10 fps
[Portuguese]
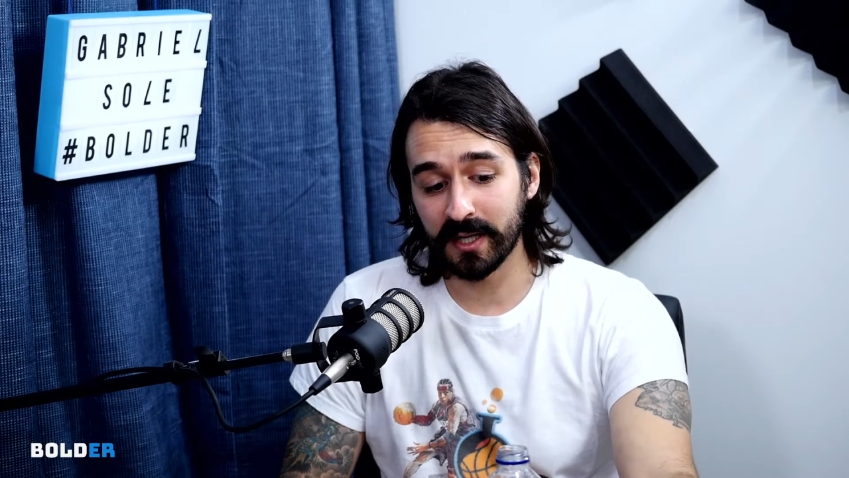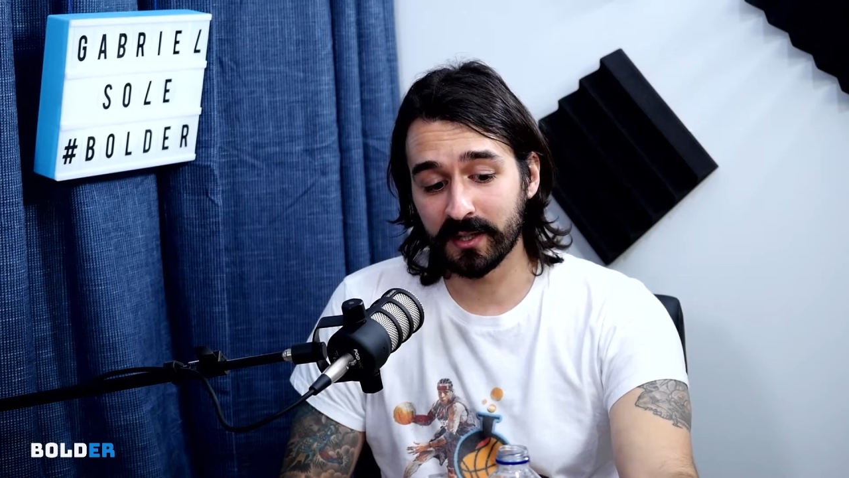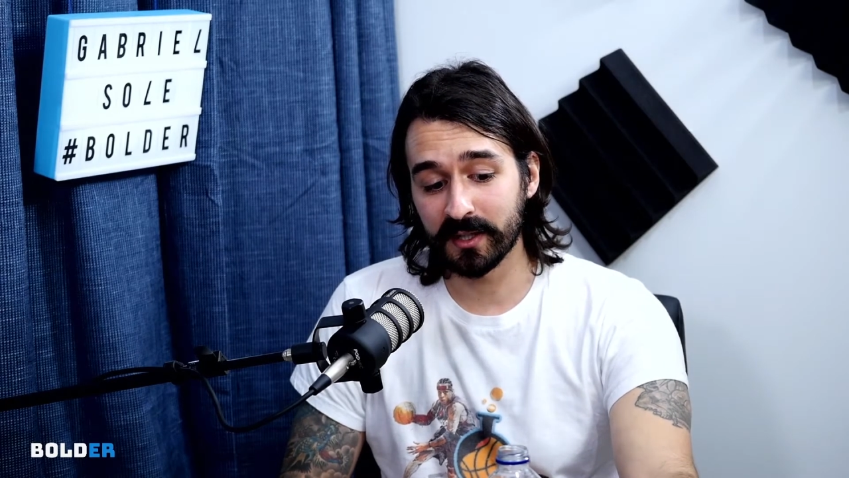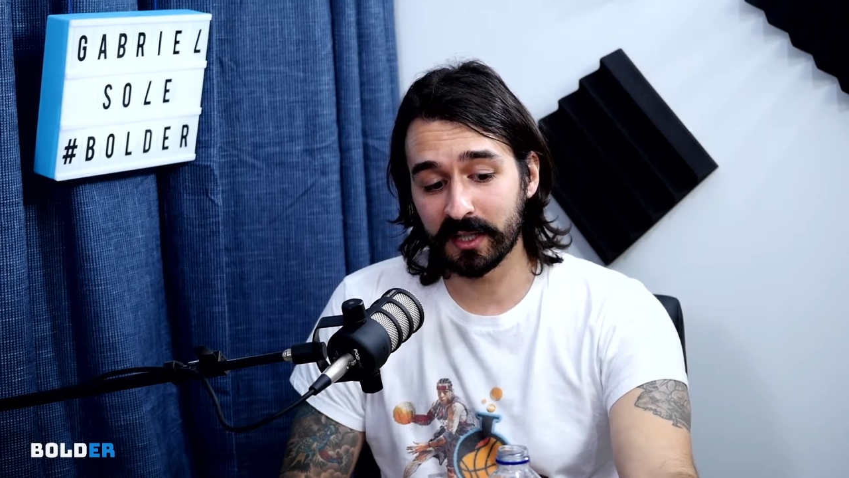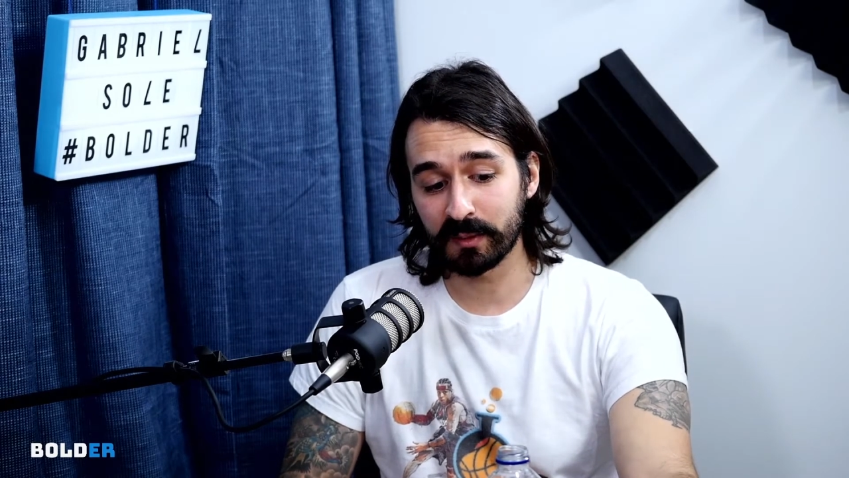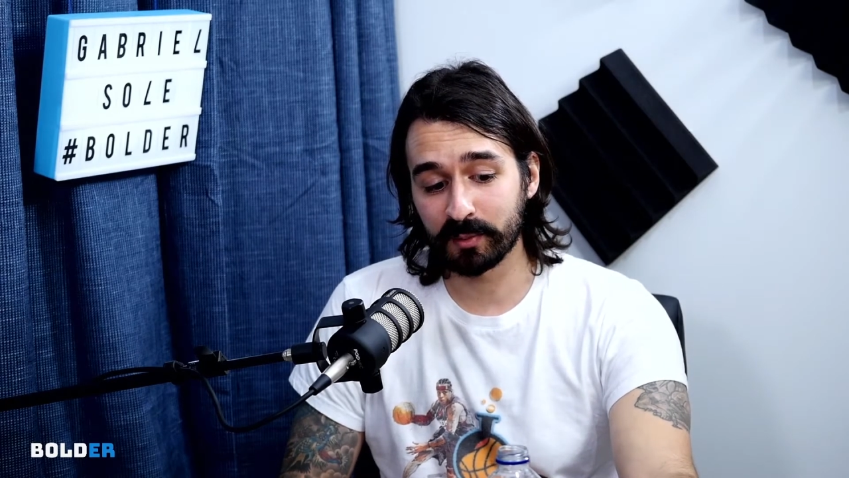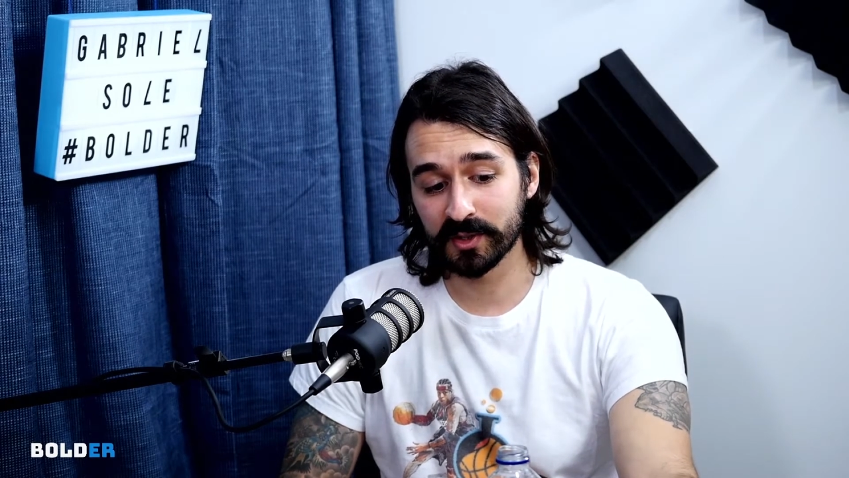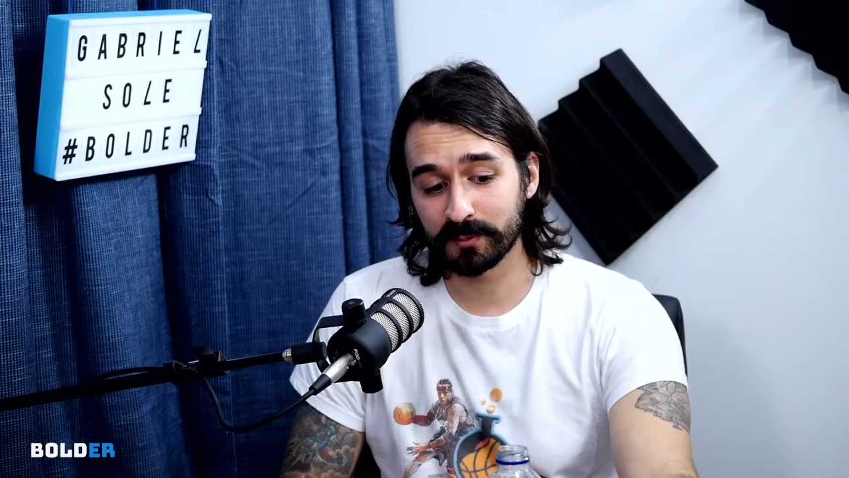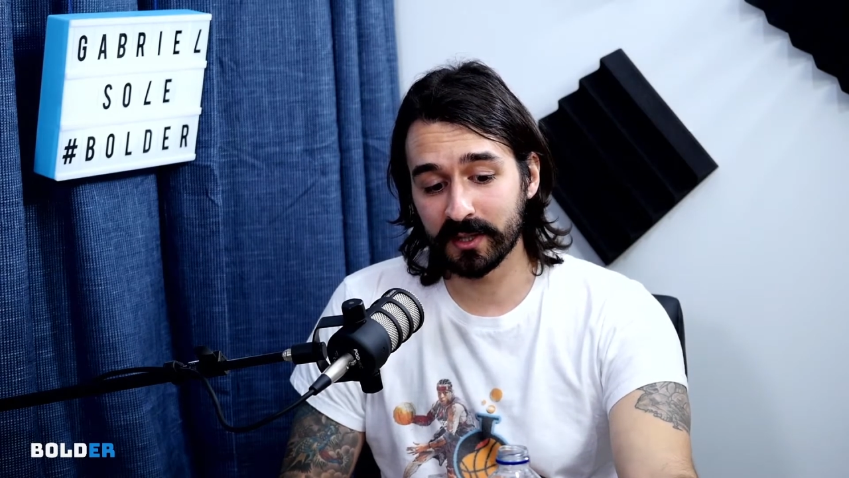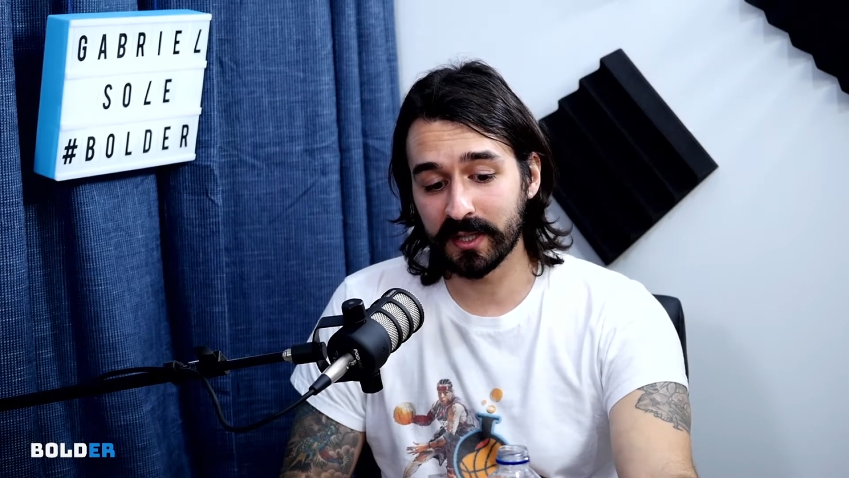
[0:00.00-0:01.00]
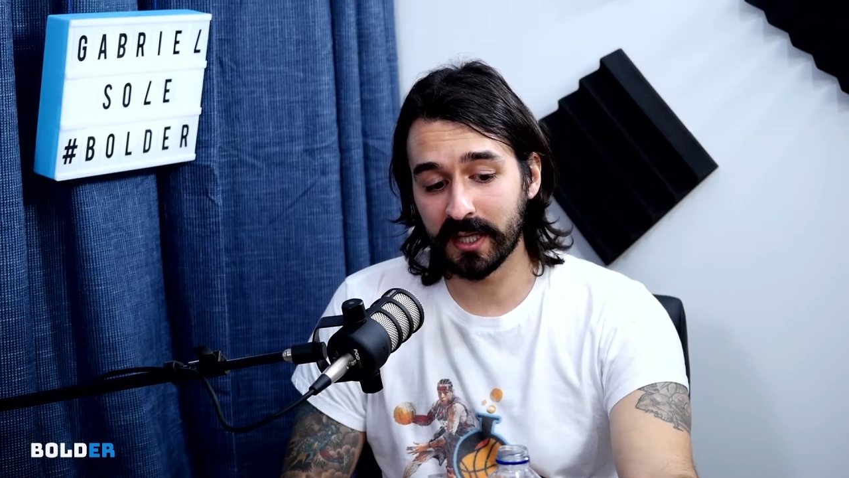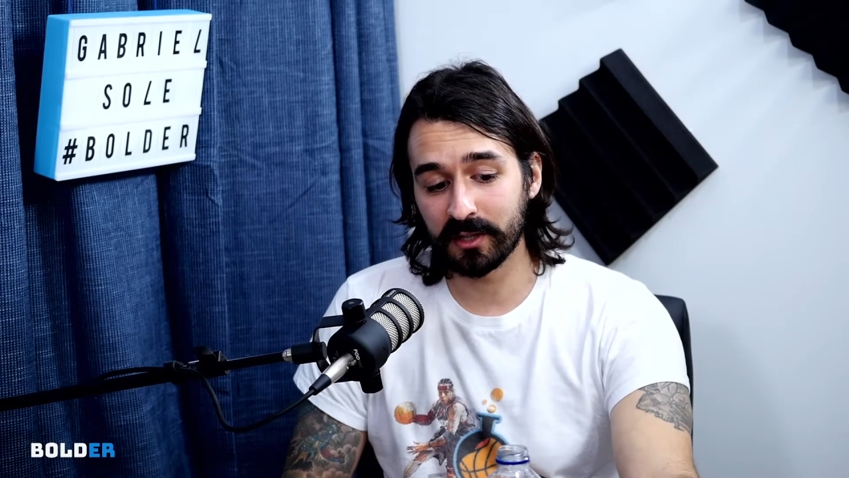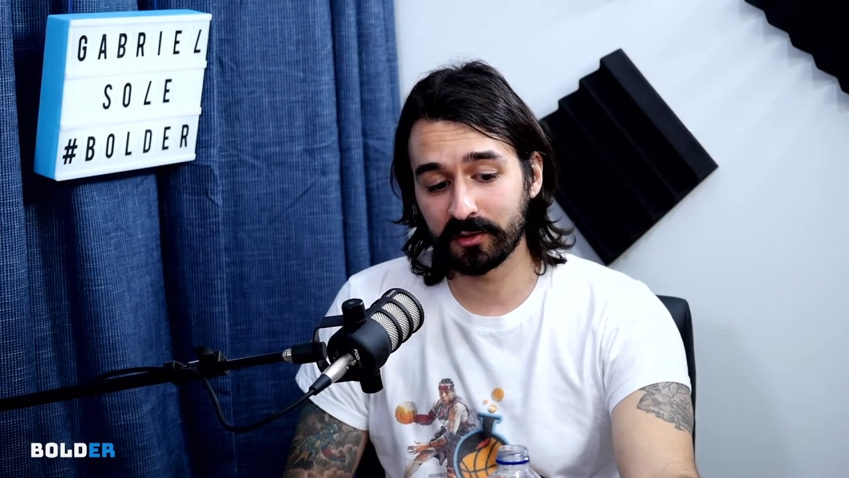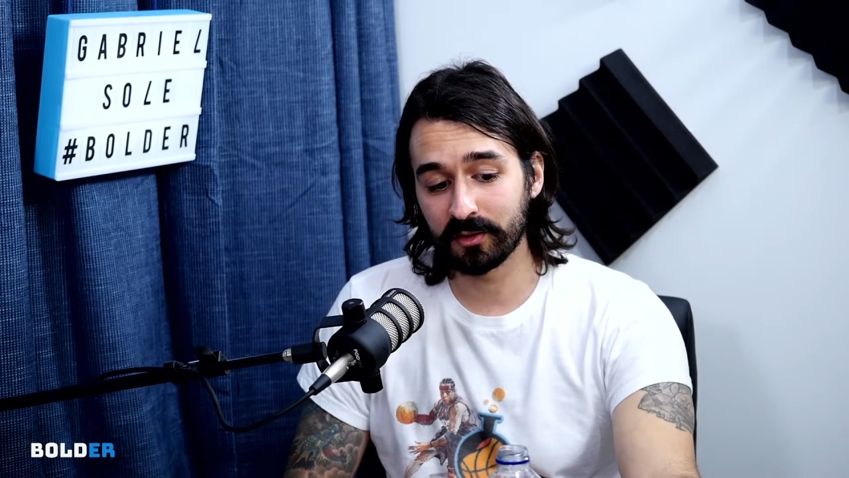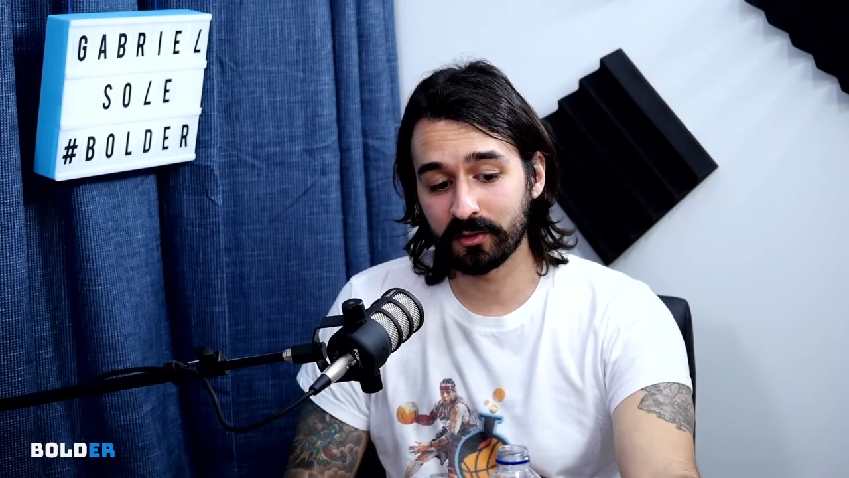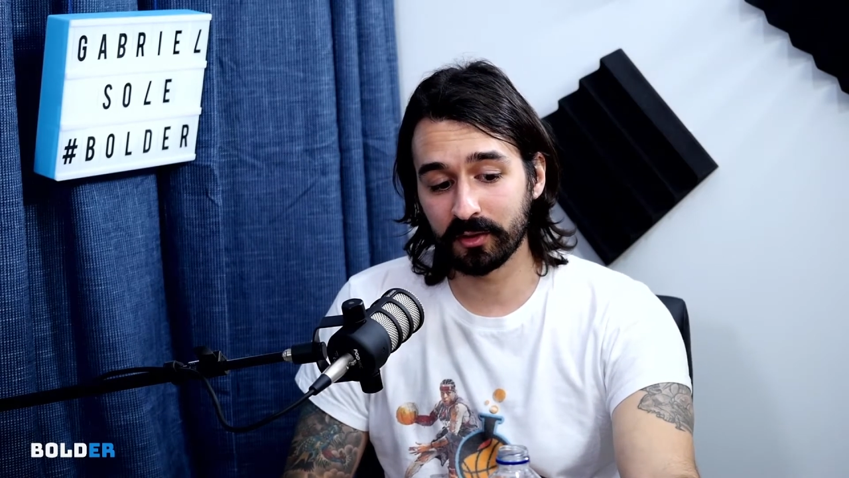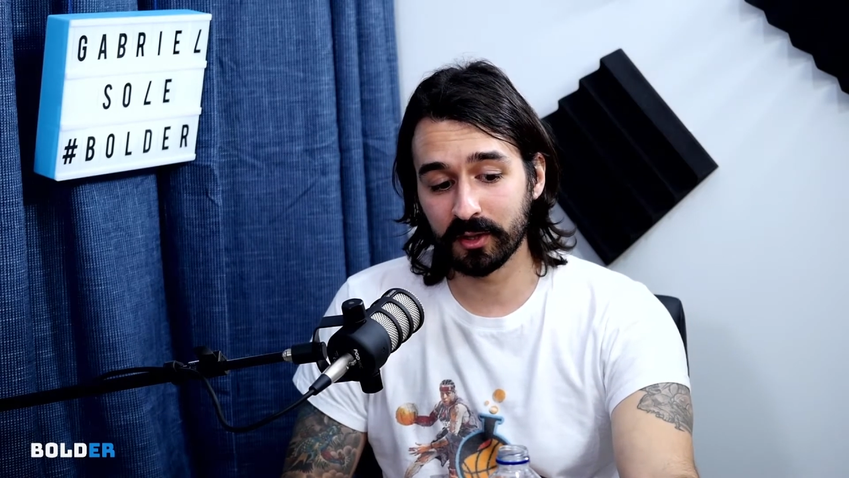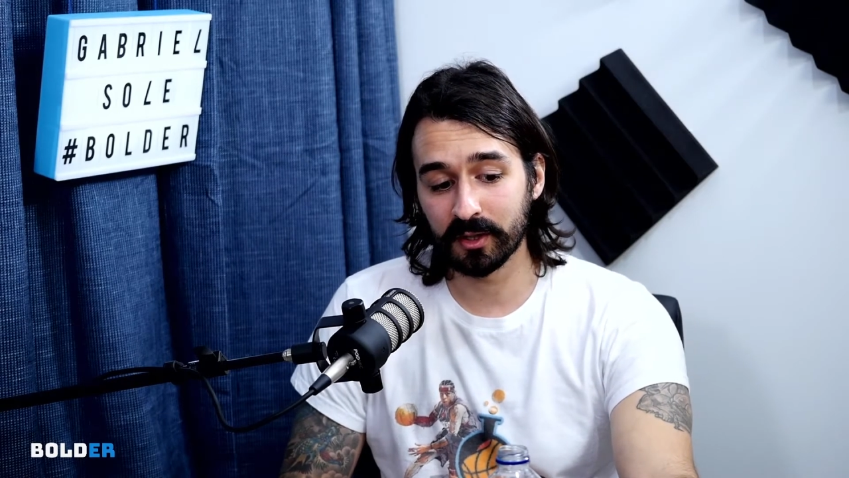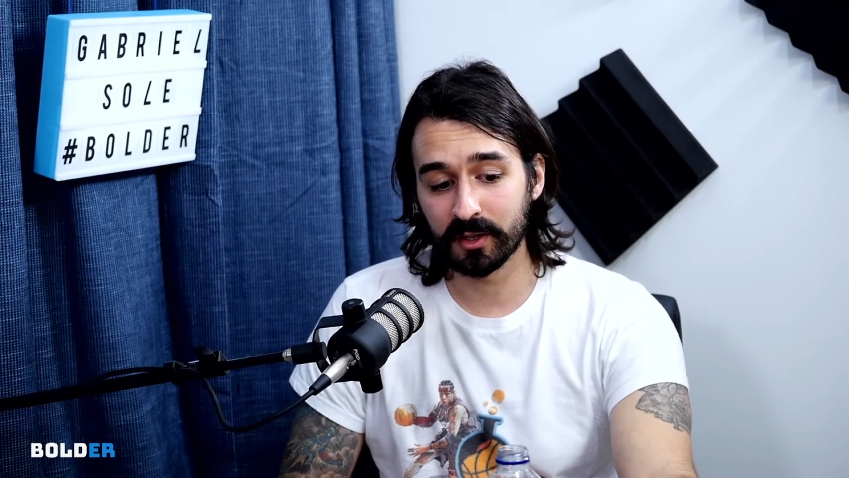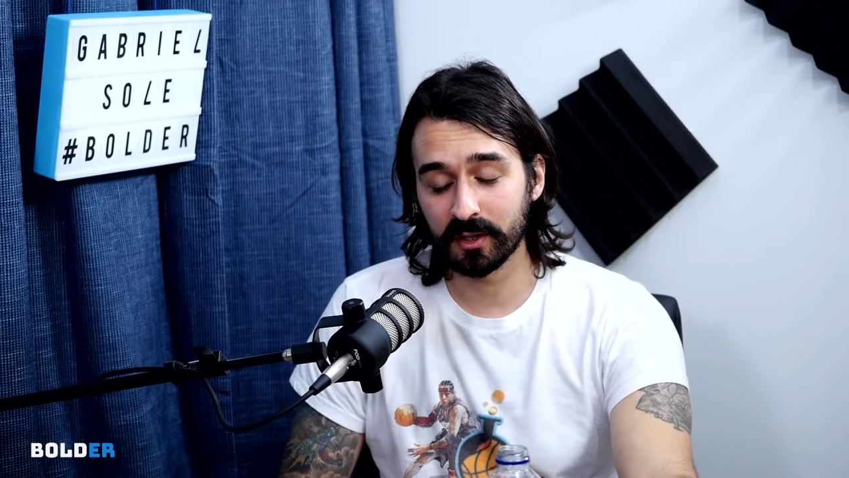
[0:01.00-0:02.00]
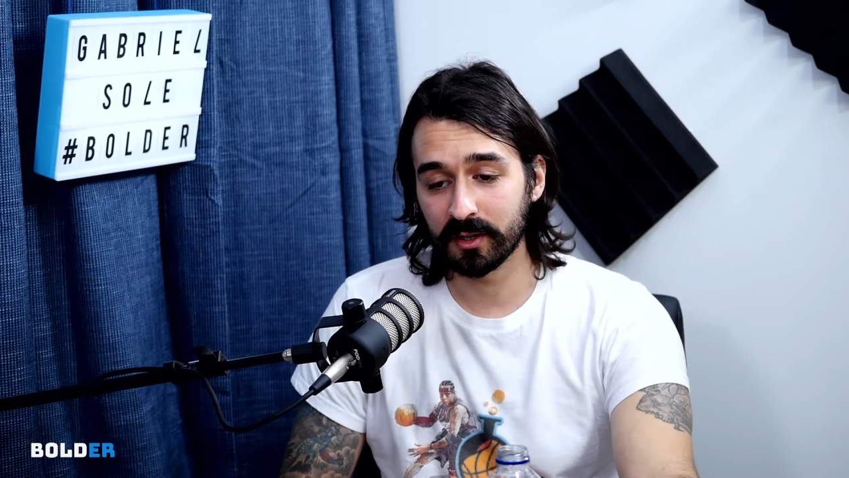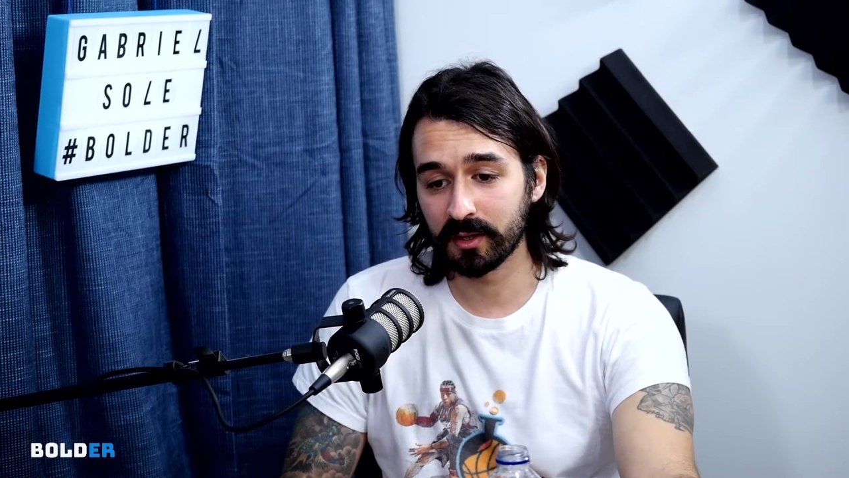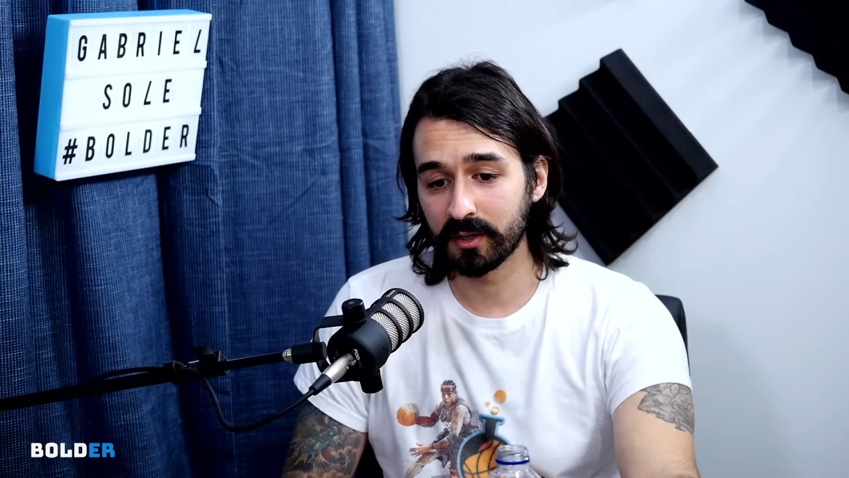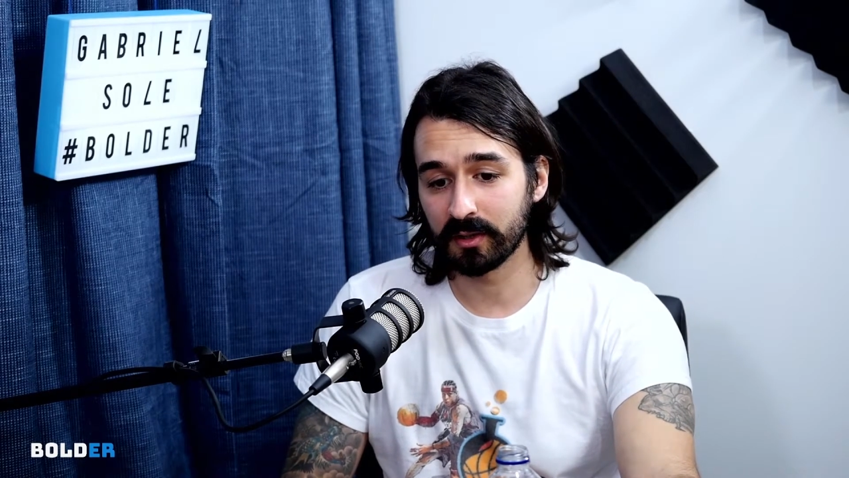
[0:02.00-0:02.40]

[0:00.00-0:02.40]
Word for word: ele dá uma possibilidade de,